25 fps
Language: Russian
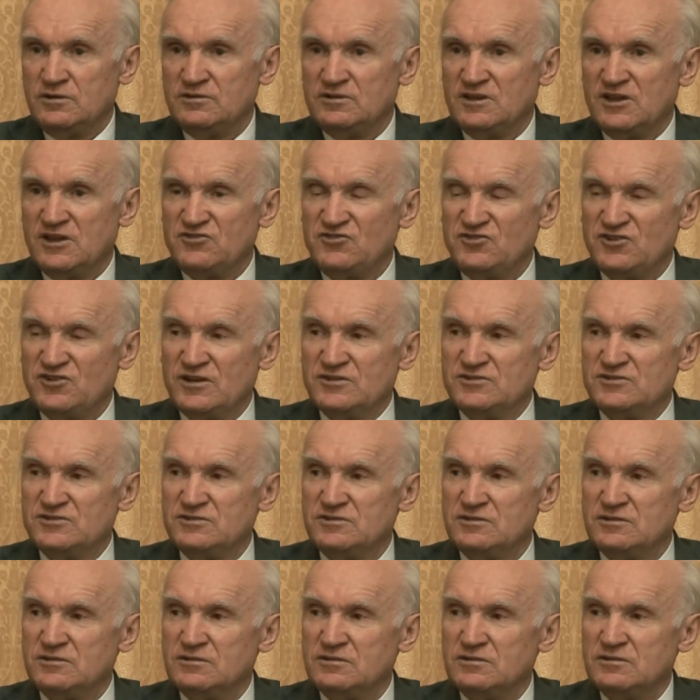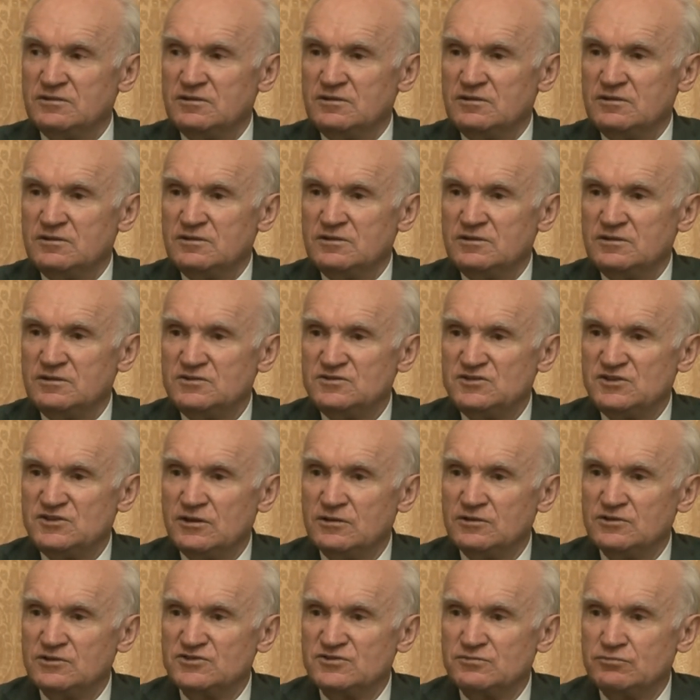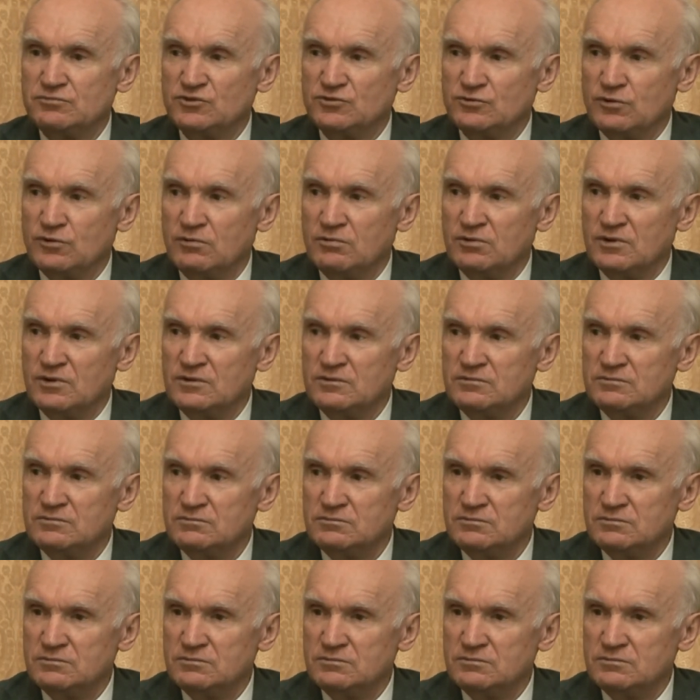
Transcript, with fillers: на части тело святого.